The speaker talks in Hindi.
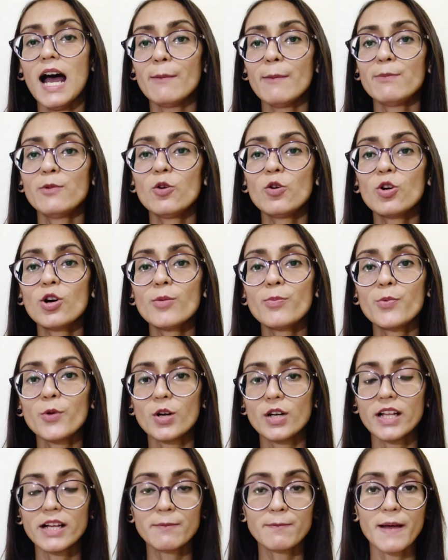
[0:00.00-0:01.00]
आप लोगों को
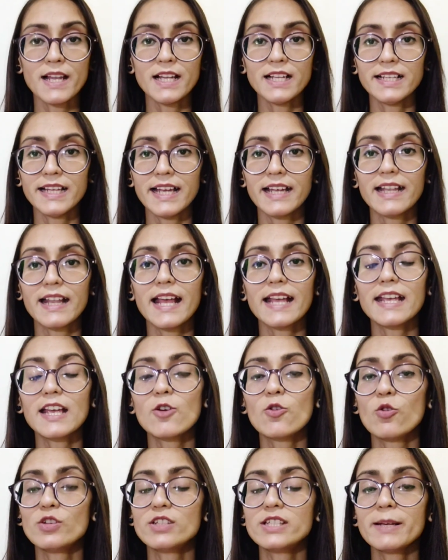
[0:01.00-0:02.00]
प्रोडक्ट पहले देखना है कि
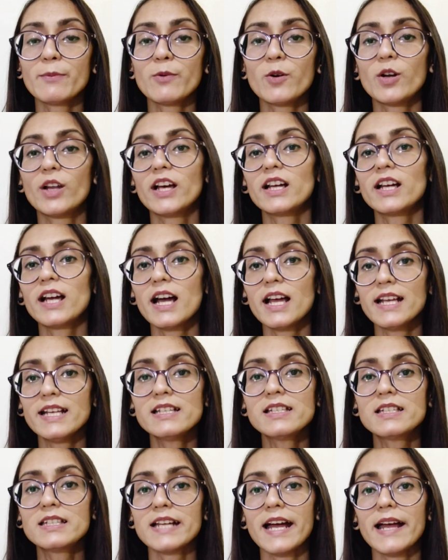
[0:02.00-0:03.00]
कौन से प्रोडक्ट का
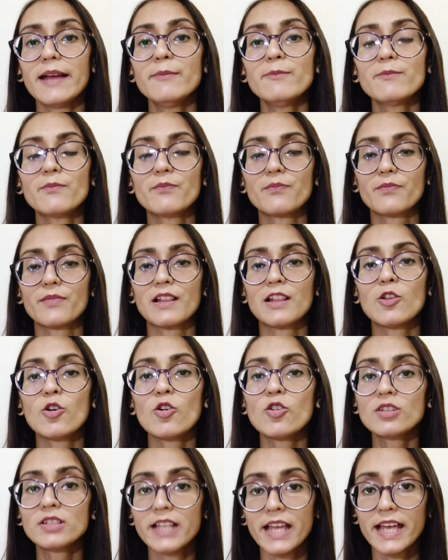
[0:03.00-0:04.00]
इस टाइम
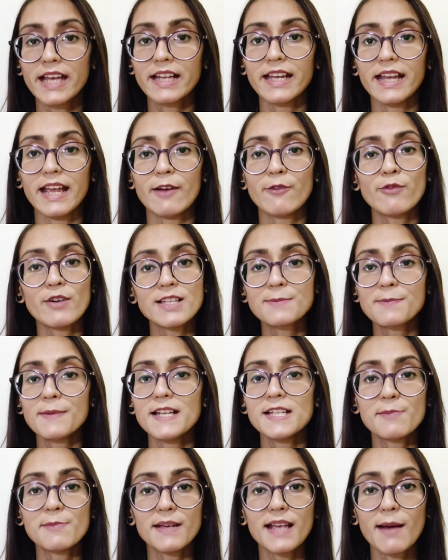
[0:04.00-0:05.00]
लोग देख रहे हैं फर्स्ट
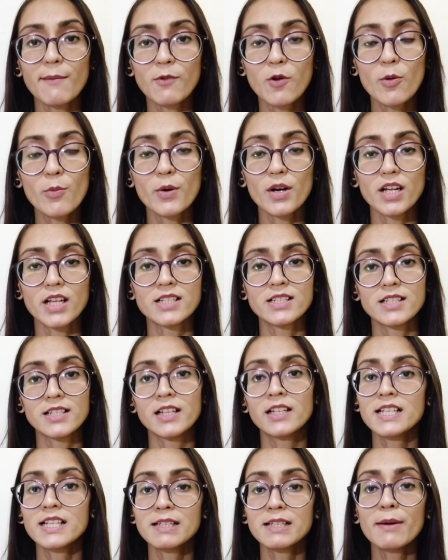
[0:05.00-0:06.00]
पेज पे आपको
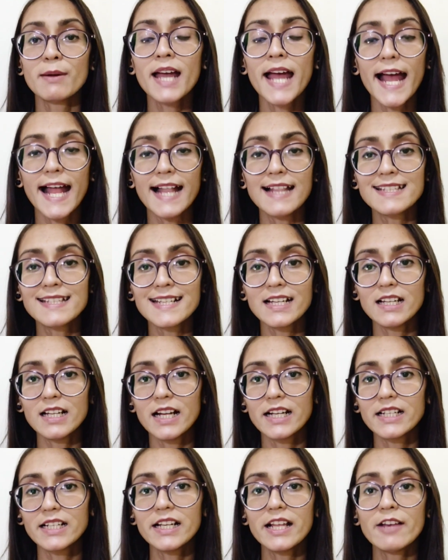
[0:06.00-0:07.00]
प्रोडक्ट जैसे मैं हेल्थ से
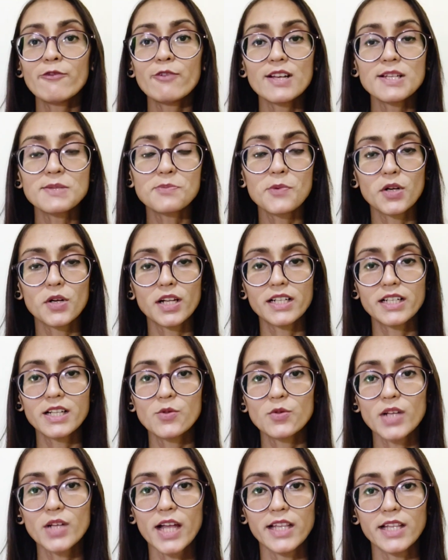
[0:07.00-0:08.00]
रिलेटेड ये फर्स्ट प्रोडक्ट
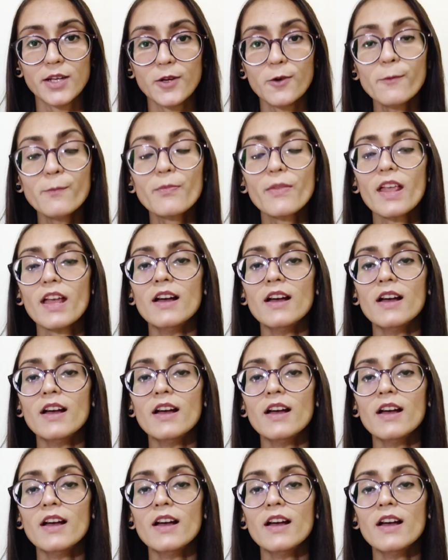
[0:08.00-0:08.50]
उठाती हूँ